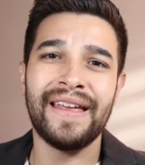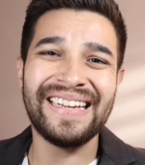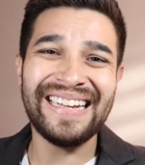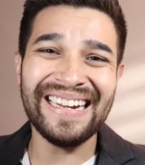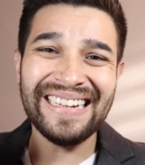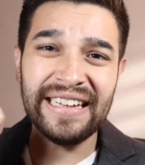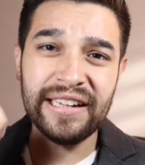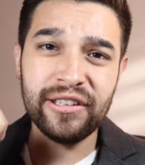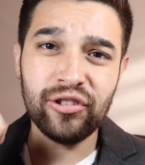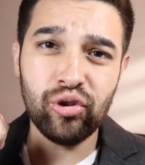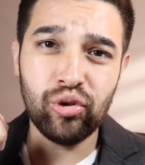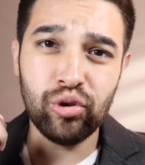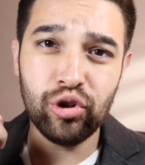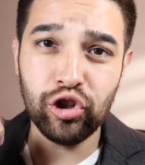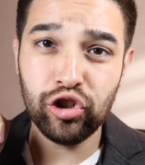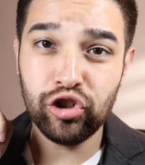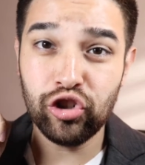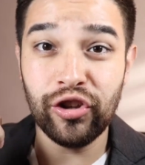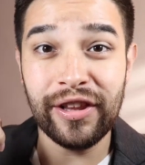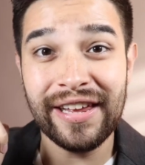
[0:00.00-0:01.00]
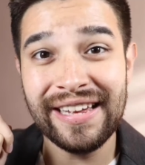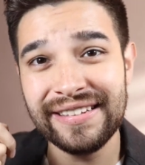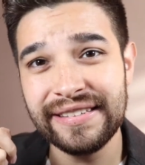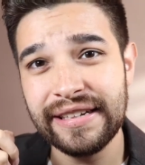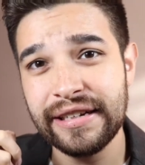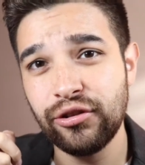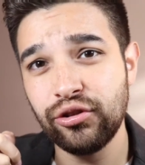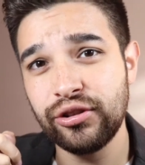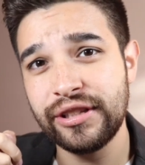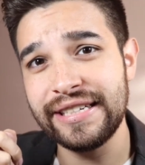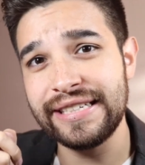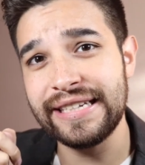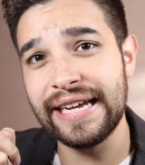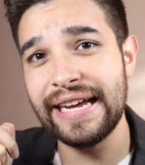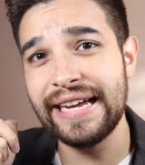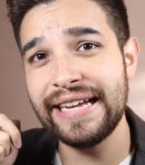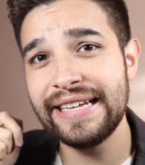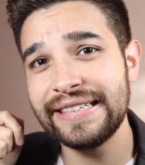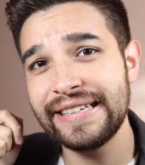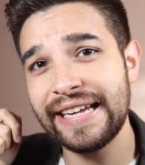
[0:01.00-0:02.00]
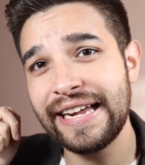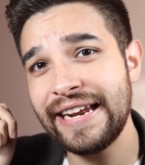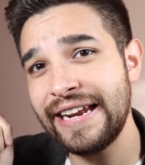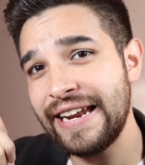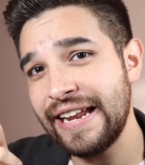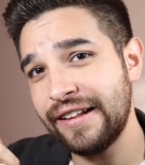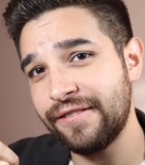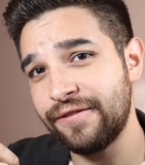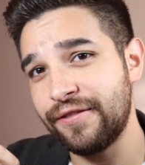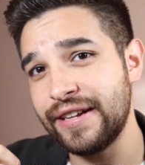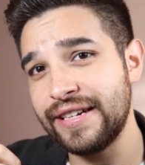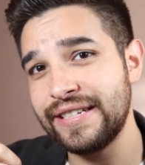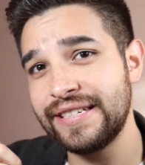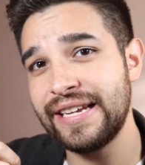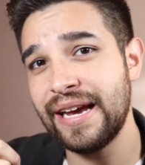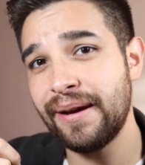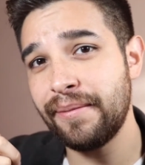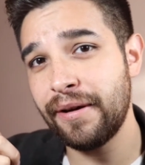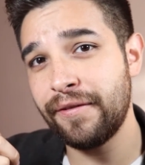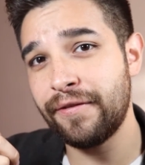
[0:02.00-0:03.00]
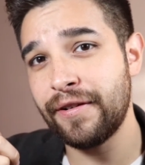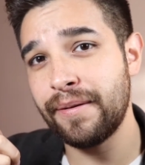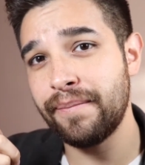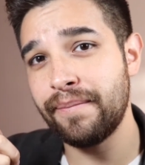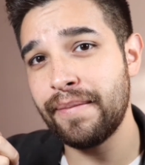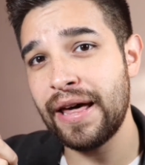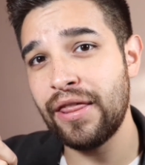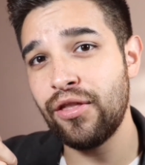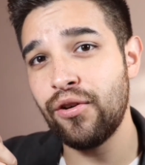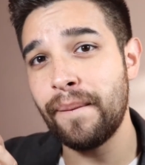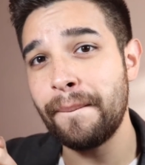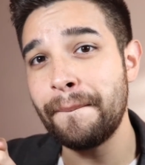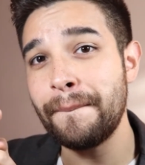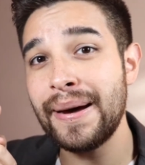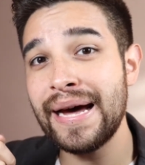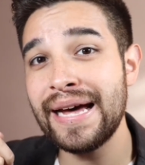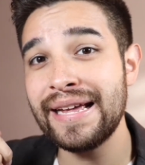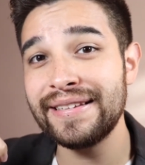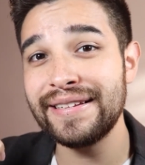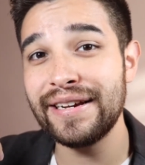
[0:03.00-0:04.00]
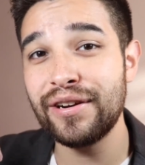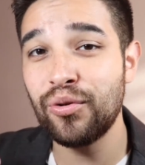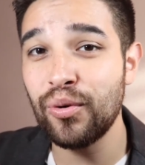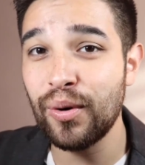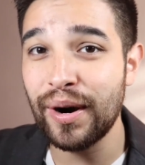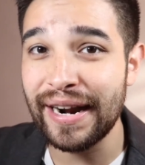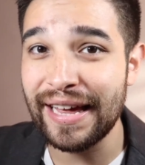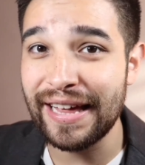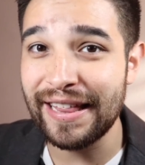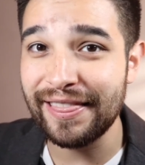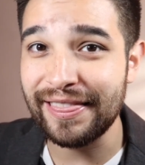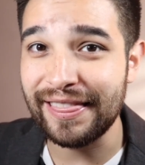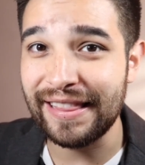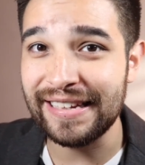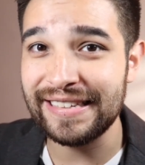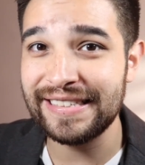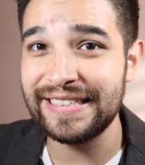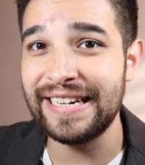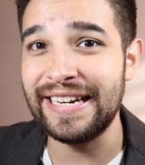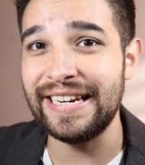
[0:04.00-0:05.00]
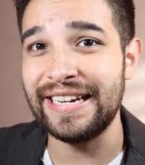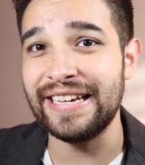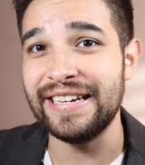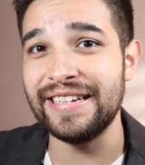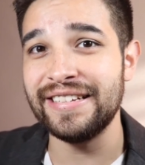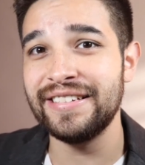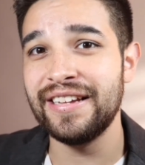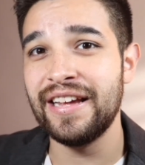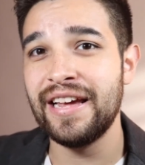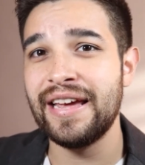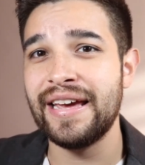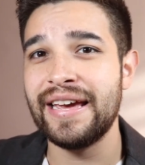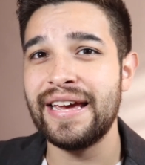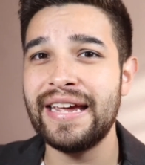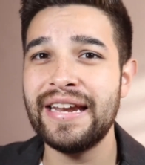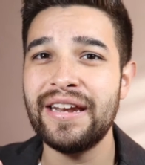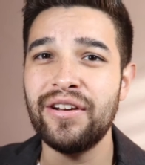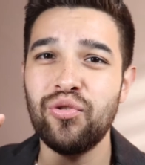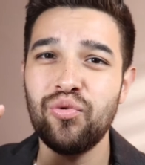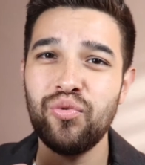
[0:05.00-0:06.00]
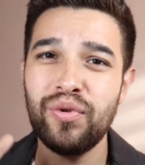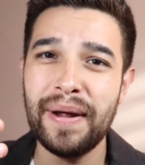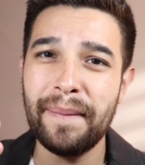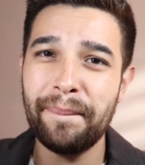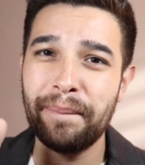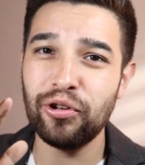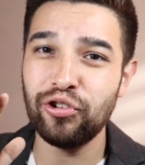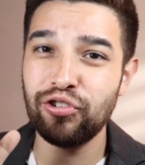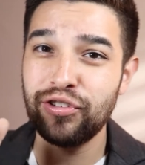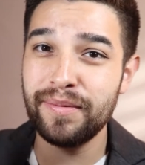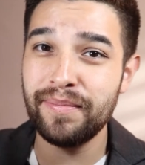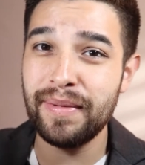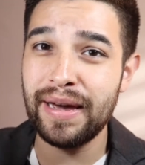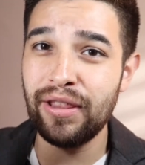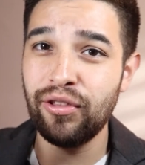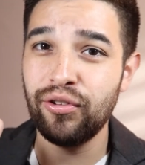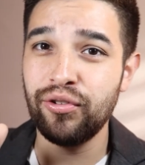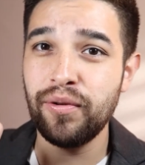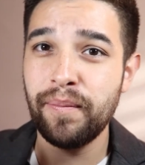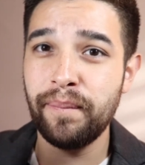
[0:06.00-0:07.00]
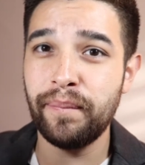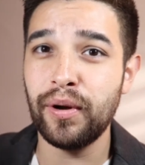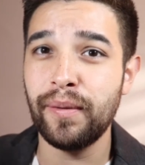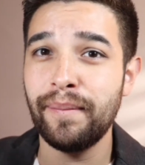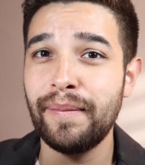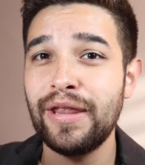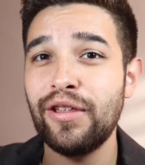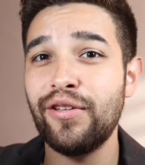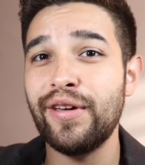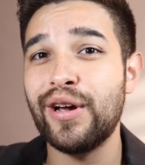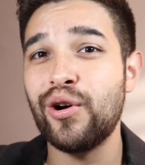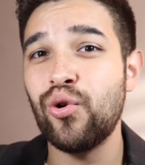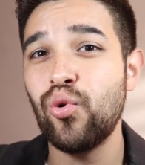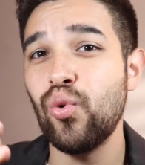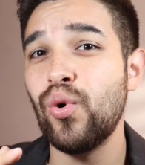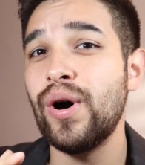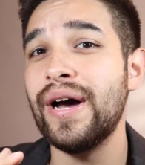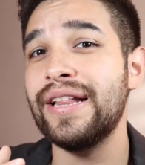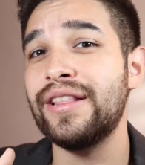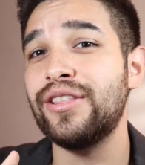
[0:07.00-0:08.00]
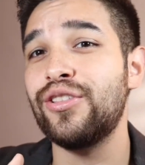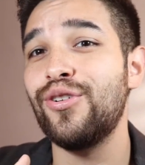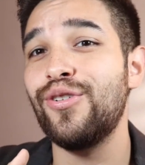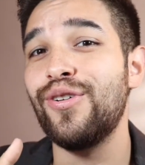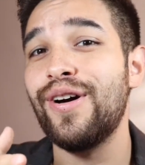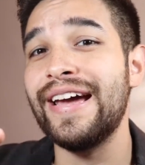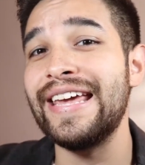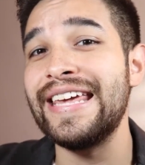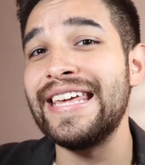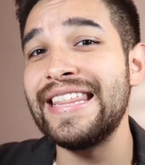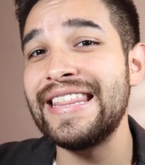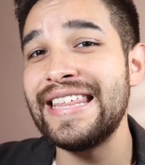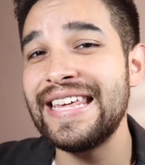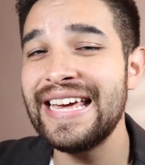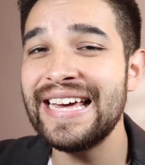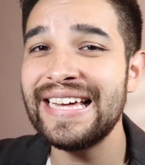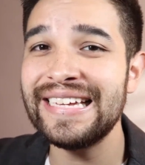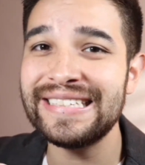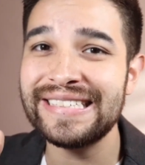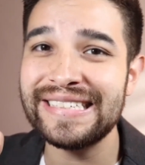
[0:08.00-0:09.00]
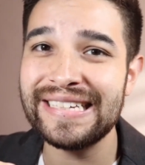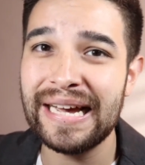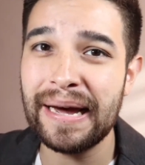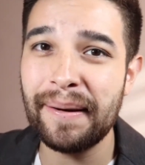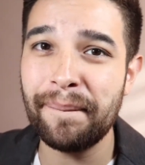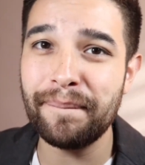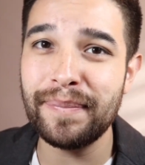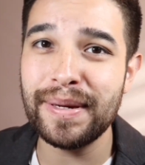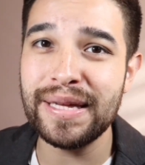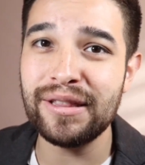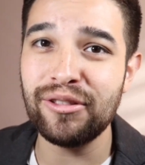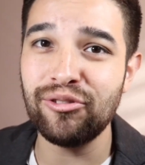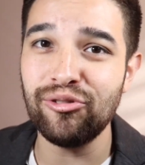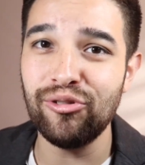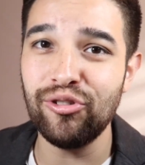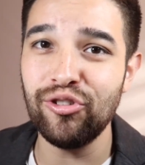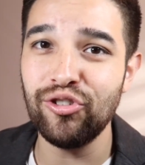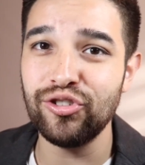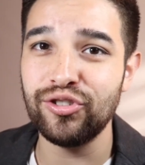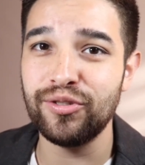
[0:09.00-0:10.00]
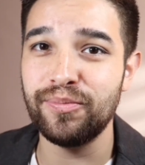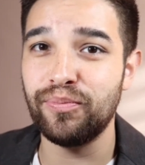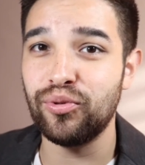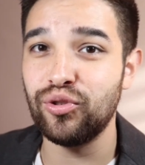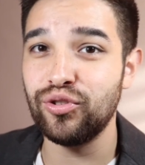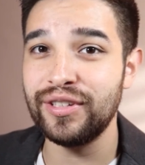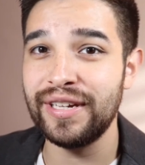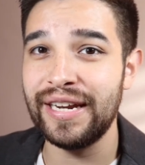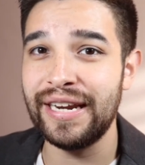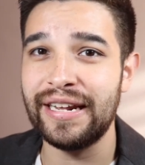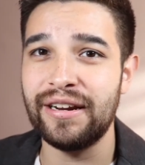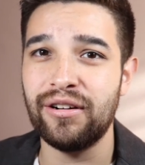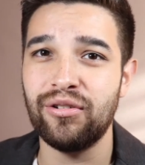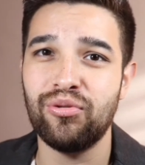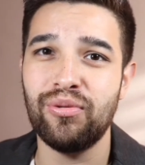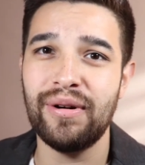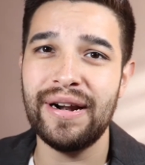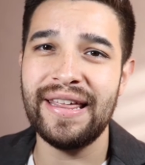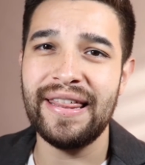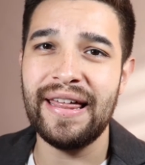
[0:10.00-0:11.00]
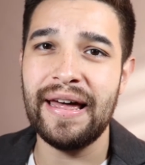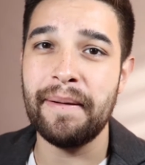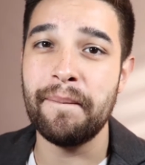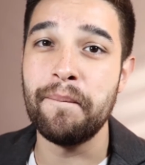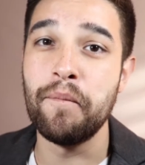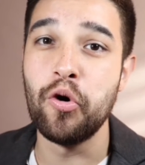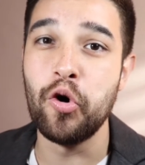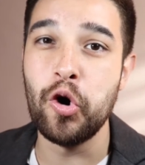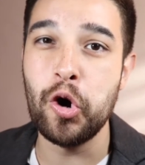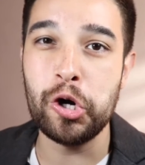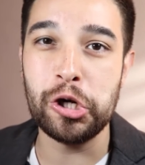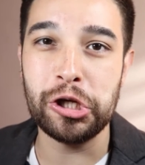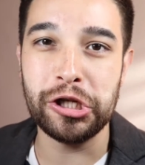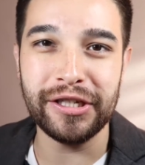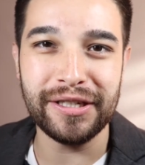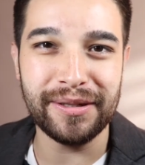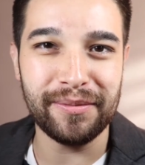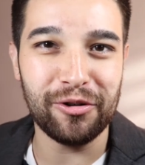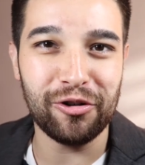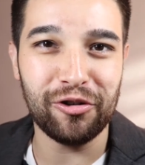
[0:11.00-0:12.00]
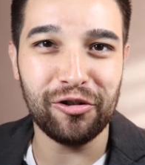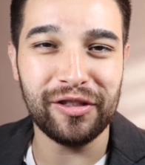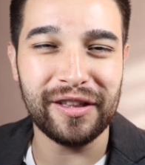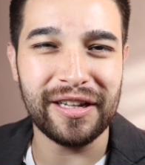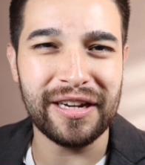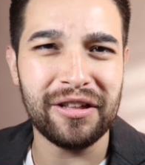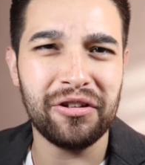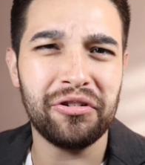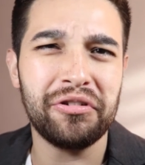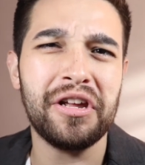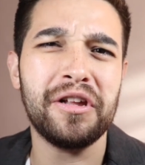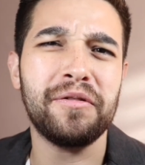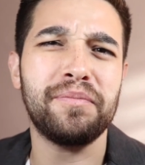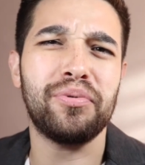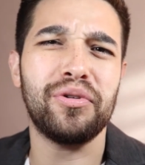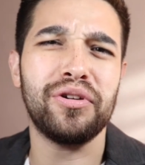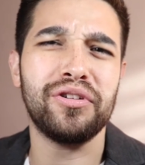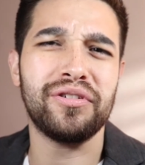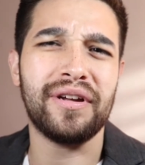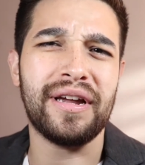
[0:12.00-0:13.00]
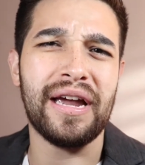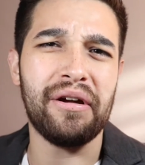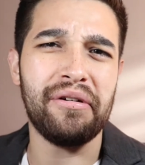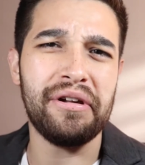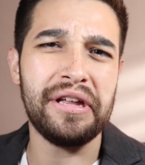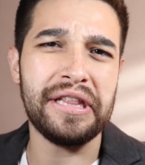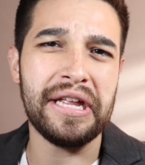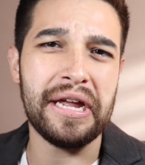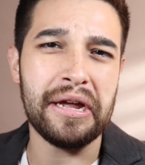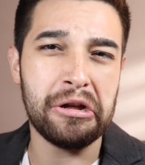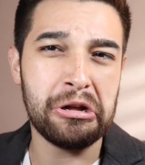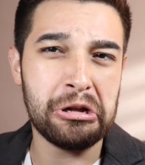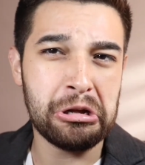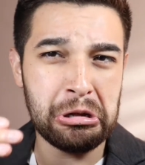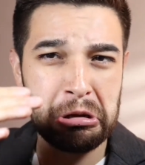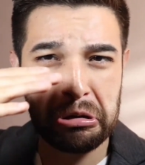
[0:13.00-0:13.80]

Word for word: Y el dato curioso de esta noticia es que Netflix ya había filmado más de 40 series en un aproximado y un promedio de 4 y 10 capítulos por serie, lo cual le da muchísimo contenido y es por eso que ahorita